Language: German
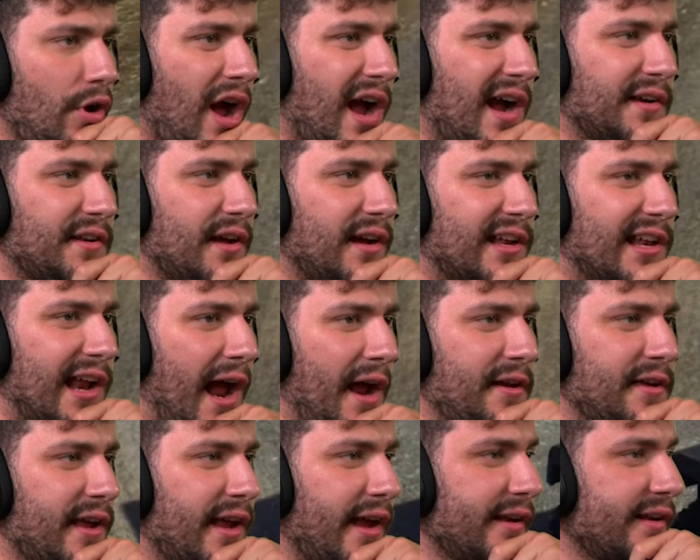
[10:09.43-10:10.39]
Na, der
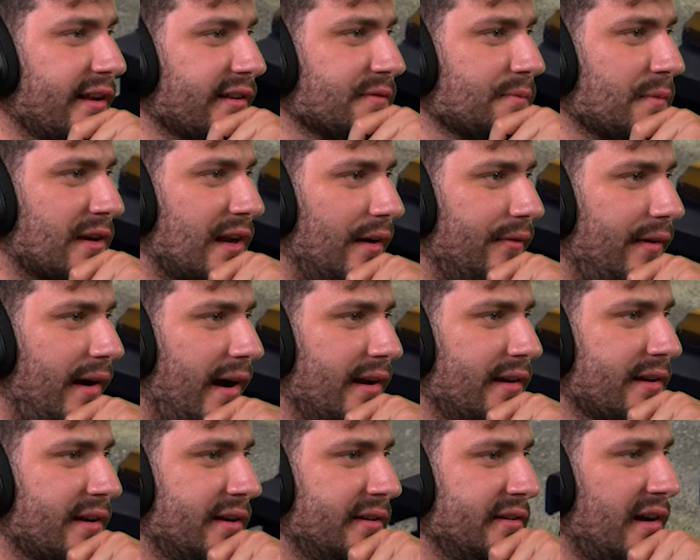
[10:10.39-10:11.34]
Kleine geht jetzt
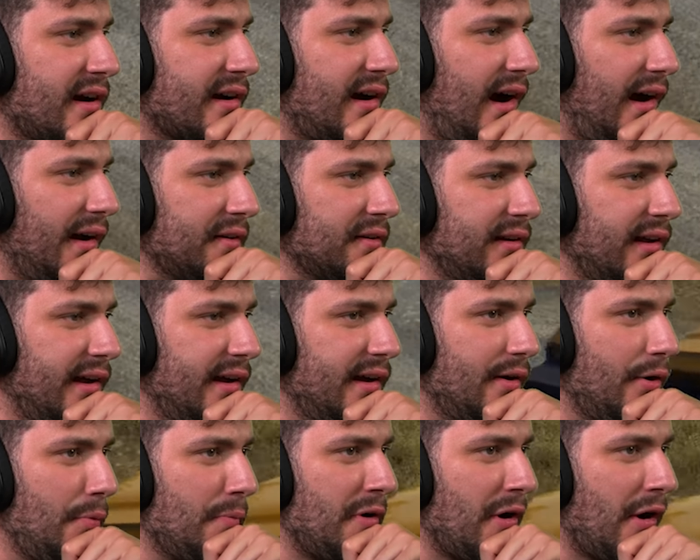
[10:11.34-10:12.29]
mittlerweile in den Kindergarten,
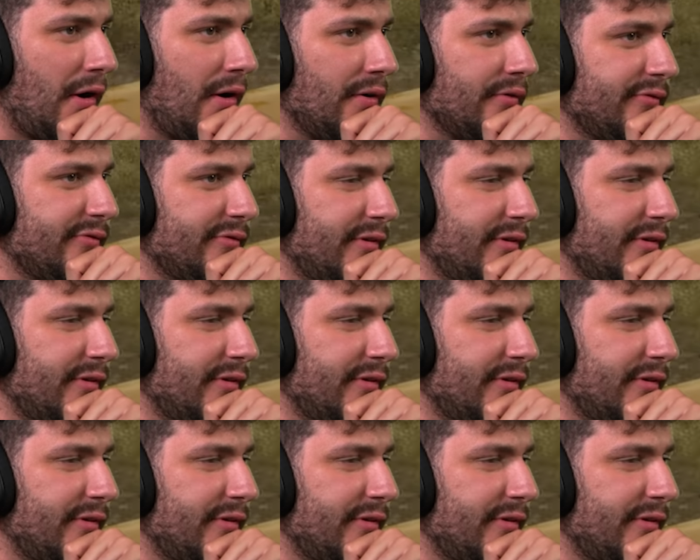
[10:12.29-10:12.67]
ey, hör mir auf.